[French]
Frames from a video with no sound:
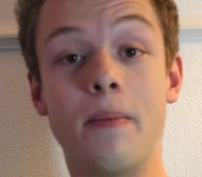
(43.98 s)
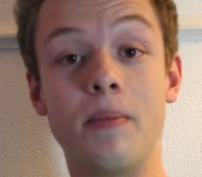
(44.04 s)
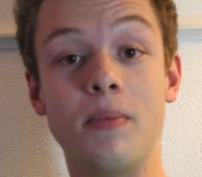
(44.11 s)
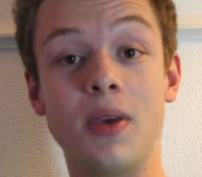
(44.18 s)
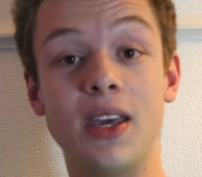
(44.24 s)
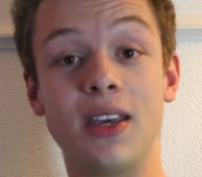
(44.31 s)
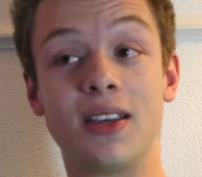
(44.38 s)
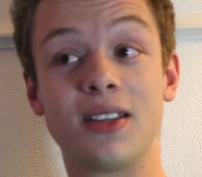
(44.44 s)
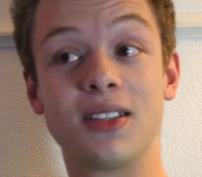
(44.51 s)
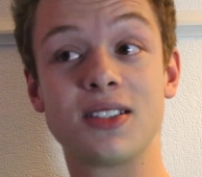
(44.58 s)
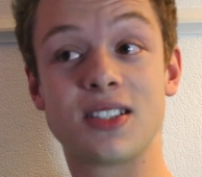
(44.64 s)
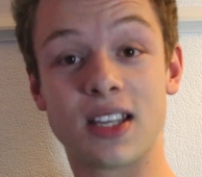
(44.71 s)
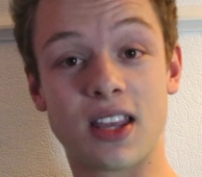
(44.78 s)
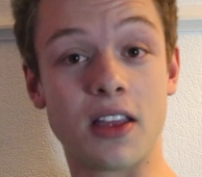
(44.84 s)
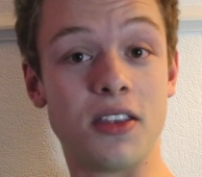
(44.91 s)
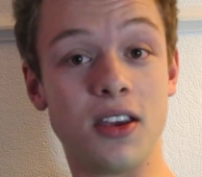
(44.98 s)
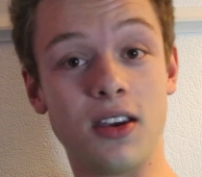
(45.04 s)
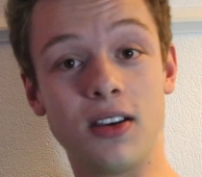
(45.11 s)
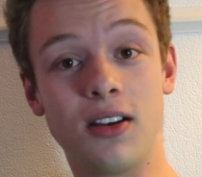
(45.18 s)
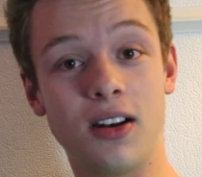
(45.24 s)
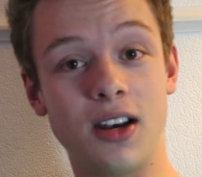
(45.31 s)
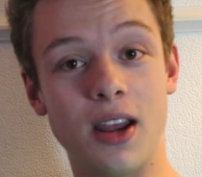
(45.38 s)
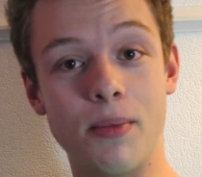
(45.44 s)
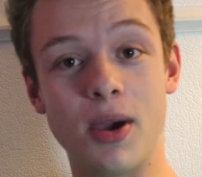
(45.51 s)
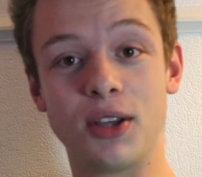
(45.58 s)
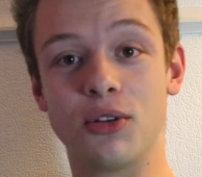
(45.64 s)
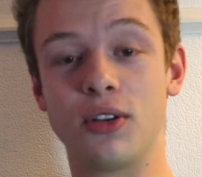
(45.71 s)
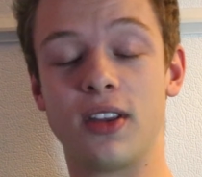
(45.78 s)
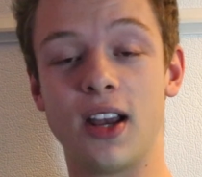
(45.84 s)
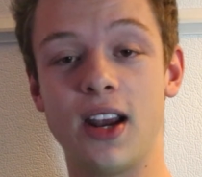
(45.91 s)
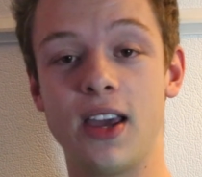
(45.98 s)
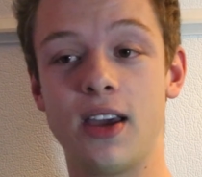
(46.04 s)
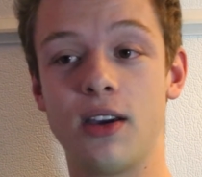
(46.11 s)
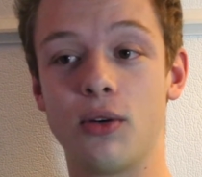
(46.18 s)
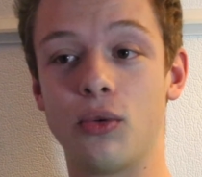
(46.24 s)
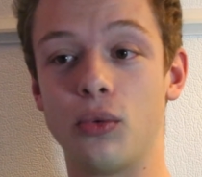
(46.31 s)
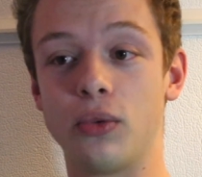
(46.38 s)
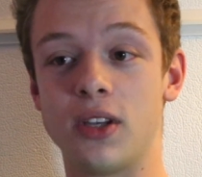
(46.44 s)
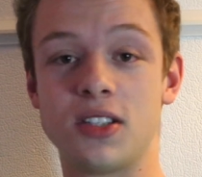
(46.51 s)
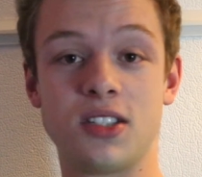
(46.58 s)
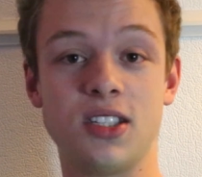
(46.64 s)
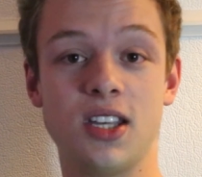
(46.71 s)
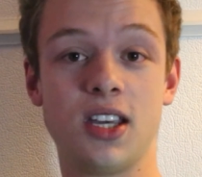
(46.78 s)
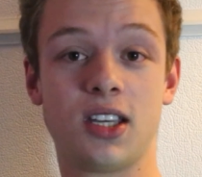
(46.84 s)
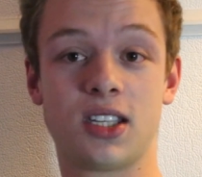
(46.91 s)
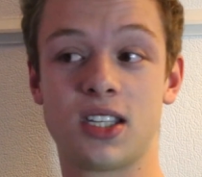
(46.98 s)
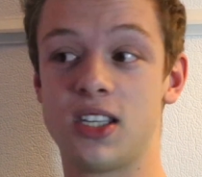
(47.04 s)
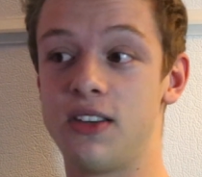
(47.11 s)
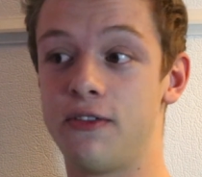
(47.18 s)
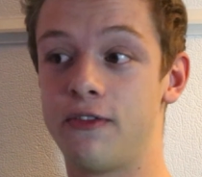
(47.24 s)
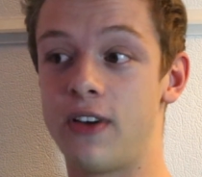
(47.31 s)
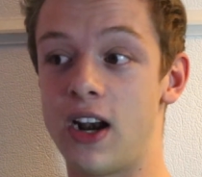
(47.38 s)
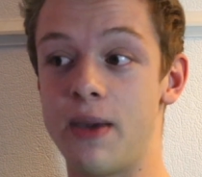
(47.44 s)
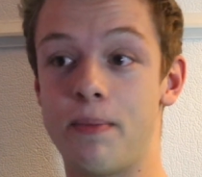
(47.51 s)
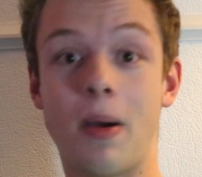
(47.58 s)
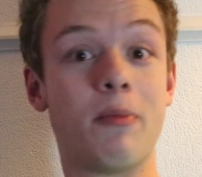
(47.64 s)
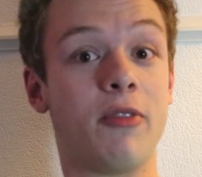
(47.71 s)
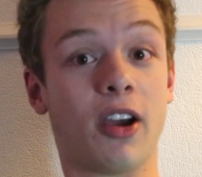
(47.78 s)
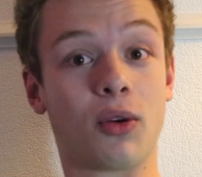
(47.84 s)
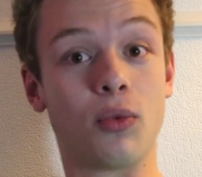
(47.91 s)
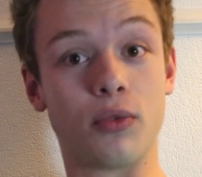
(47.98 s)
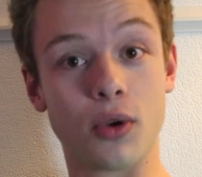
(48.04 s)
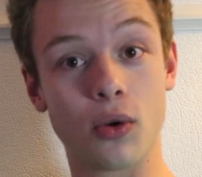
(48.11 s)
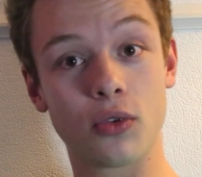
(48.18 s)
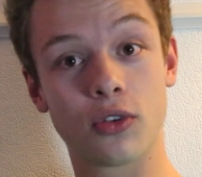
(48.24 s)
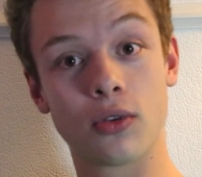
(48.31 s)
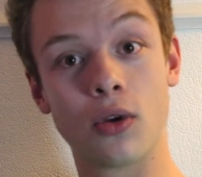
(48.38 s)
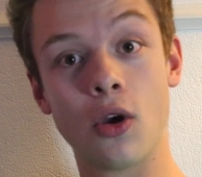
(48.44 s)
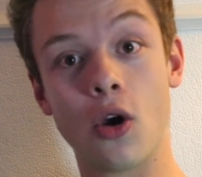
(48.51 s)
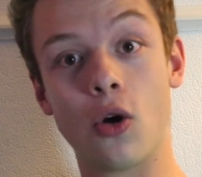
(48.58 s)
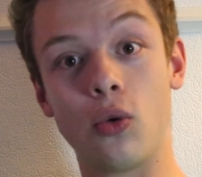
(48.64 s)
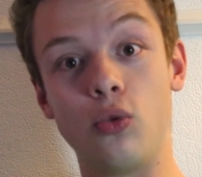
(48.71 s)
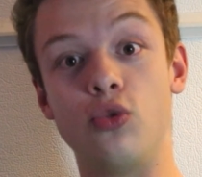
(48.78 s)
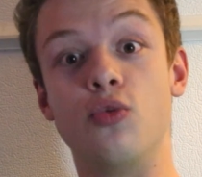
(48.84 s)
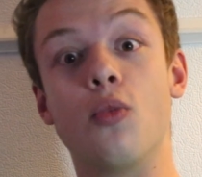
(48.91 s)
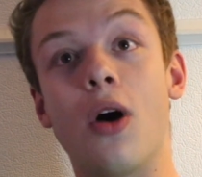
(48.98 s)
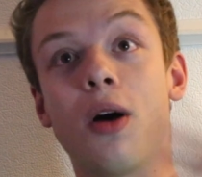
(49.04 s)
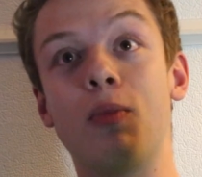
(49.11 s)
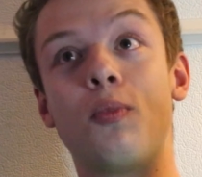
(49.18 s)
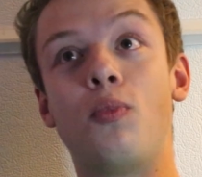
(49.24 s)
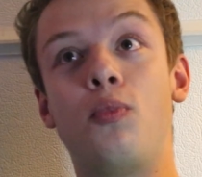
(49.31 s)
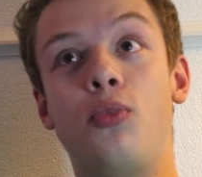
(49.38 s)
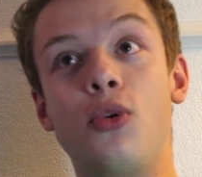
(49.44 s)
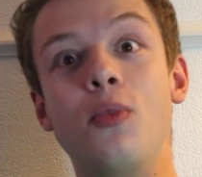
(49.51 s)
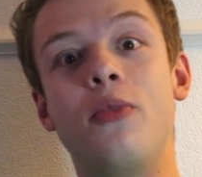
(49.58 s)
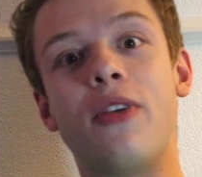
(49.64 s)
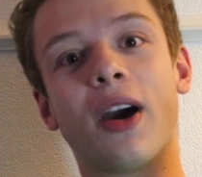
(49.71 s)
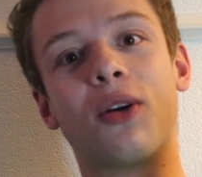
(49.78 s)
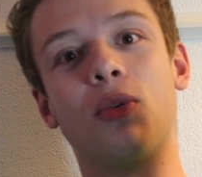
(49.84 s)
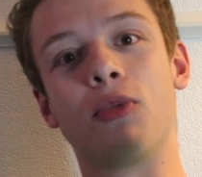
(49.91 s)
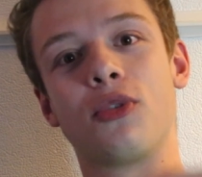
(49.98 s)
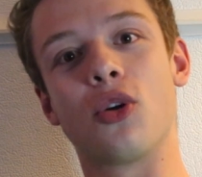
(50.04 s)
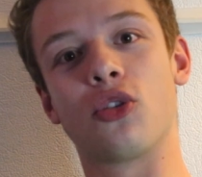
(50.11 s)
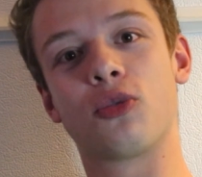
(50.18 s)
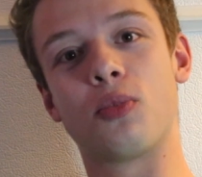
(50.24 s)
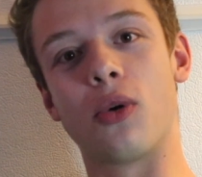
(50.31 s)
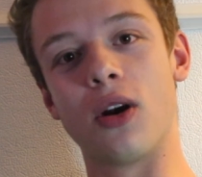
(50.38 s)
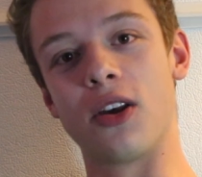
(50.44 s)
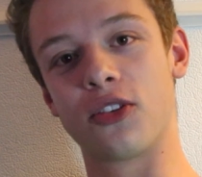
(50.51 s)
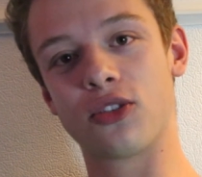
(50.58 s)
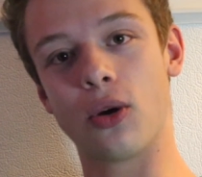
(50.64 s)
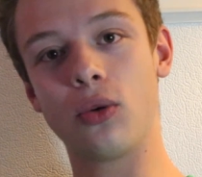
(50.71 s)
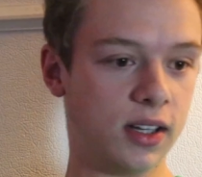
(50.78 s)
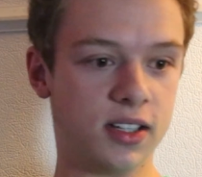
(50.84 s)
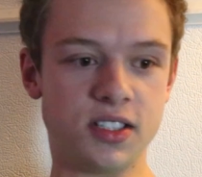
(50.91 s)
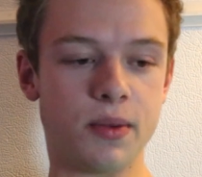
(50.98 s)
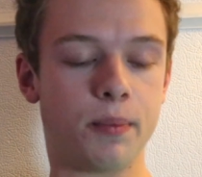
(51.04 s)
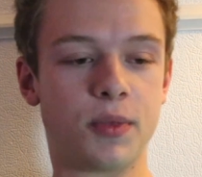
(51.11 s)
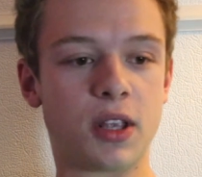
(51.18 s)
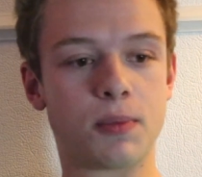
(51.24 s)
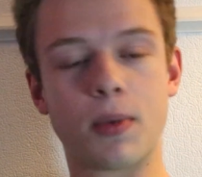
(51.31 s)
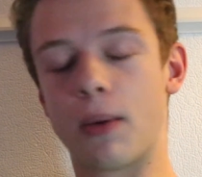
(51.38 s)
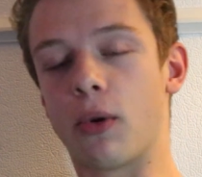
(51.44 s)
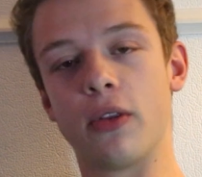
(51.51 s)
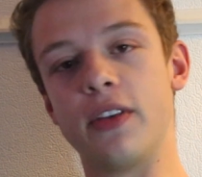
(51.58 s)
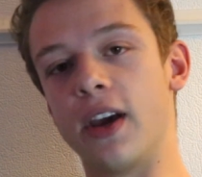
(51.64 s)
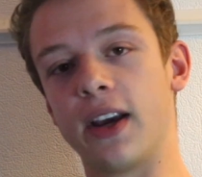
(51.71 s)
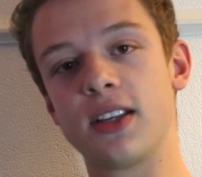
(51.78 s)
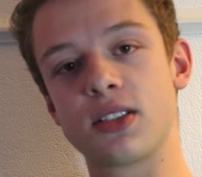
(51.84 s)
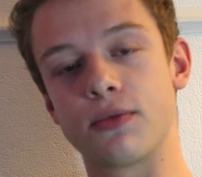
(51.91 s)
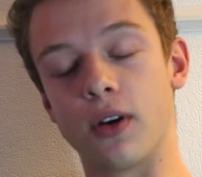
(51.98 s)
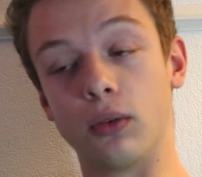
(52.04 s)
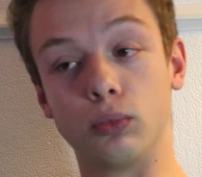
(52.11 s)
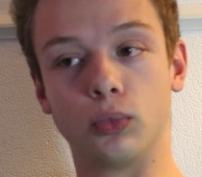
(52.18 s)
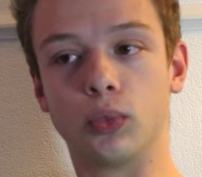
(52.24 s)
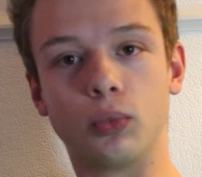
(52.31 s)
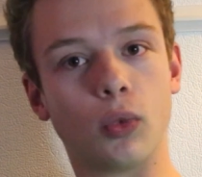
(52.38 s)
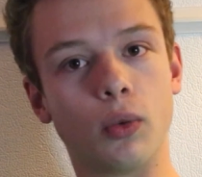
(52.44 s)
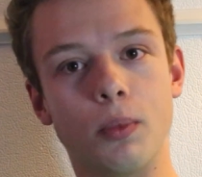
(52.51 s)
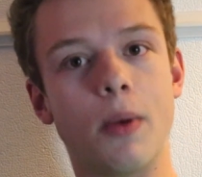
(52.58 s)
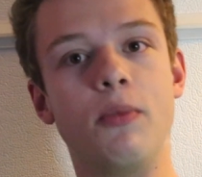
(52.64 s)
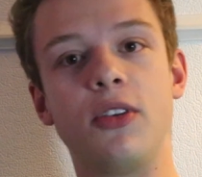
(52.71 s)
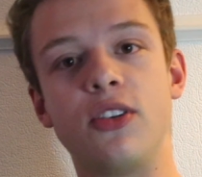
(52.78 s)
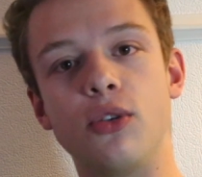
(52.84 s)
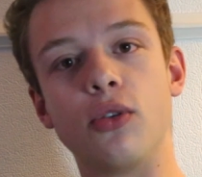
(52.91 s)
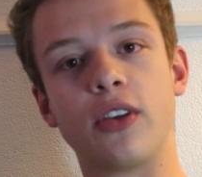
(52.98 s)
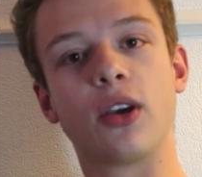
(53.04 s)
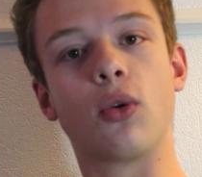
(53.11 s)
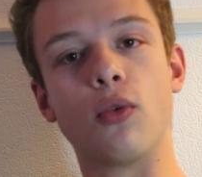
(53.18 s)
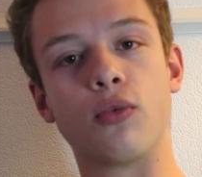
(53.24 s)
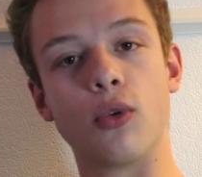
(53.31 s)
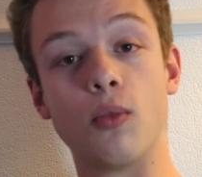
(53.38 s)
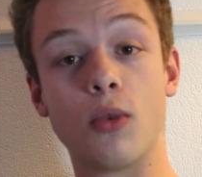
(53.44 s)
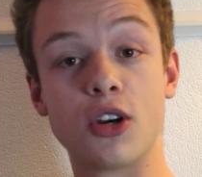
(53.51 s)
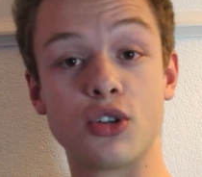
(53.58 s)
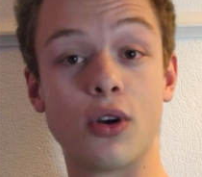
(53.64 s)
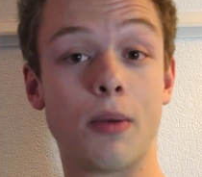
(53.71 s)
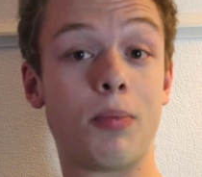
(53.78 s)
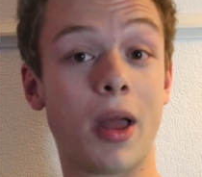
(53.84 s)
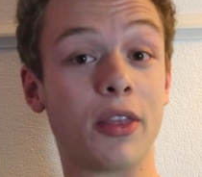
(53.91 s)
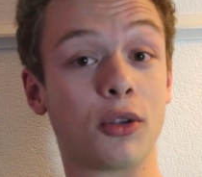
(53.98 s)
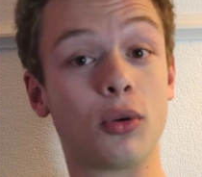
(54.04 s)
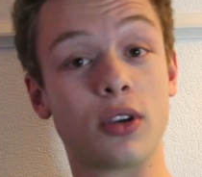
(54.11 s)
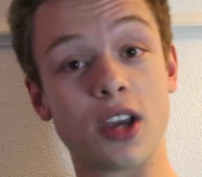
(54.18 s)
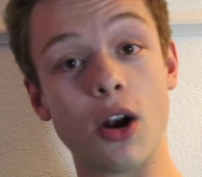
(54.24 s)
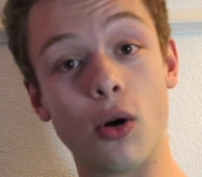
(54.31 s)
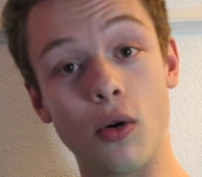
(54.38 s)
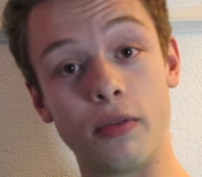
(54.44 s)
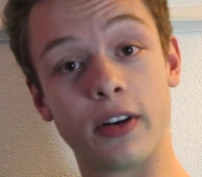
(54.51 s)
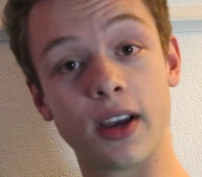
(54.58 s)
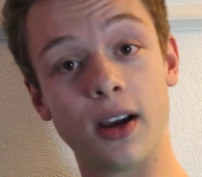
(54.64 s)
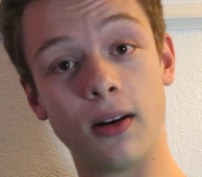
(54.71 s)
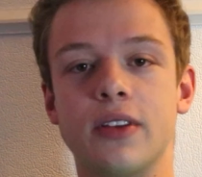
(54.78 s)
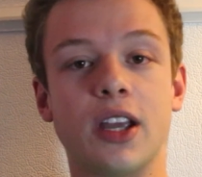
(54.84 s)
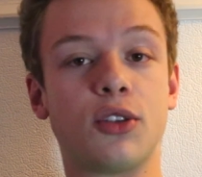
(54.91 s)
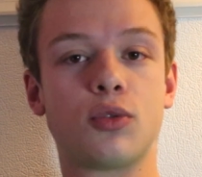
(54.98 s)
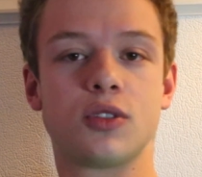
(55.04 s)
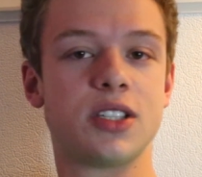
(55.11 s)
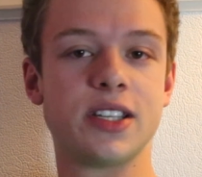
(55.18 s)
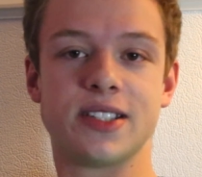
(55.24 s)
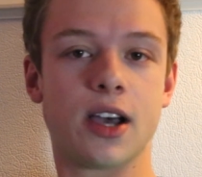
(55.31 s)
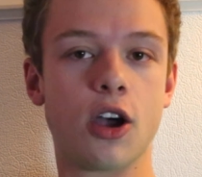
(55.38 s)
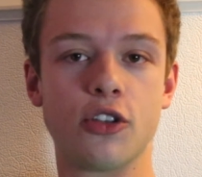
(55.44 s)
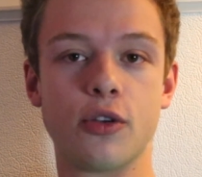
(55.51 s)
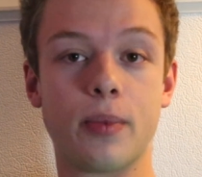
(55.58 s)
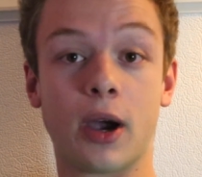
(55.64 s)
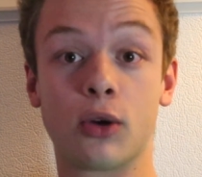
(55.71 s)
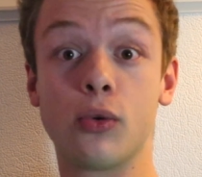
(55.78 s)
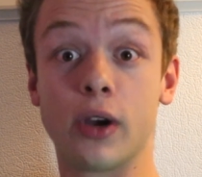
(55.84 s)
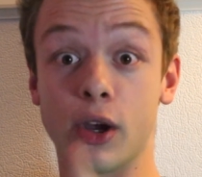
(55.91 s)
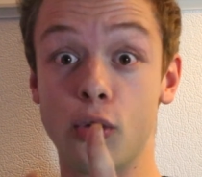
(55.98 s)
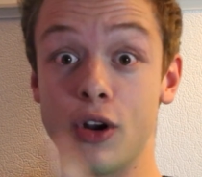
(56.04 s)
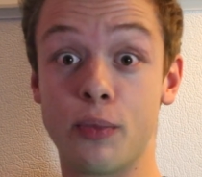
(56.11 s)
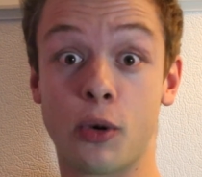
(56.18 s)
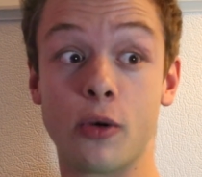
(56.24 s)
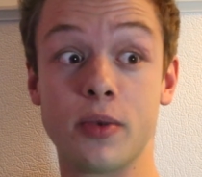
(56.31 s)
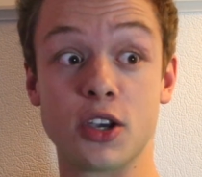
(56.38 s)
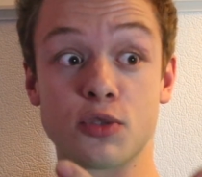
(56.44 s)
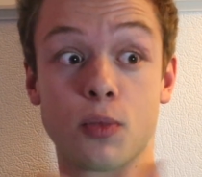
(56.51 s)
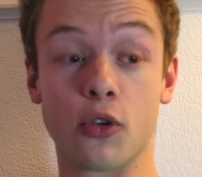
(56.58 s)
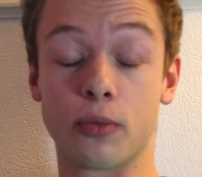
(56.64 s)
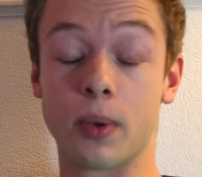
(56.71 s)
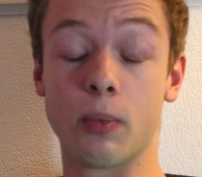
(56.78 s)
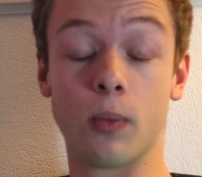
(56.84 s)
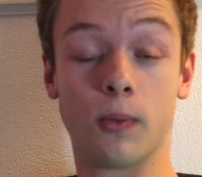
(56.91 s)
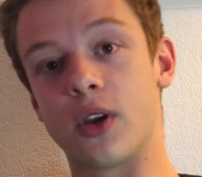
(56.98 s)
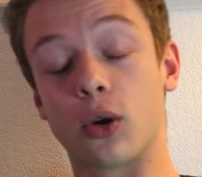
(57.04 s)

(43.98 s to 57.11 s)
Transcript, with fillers: Mais cette année, les mecs de télé ont décidé qu'il fallait pas me faire confiance, ou du moins plus me faire confiance pour l'instant. Ils aiment peut-être pas prendre des risques, même si je sais qu'au fond de moi j'aurais plein de trucs à leur offrir. Mais a tous des erreurs de parcours et eux les premiers, je pense même.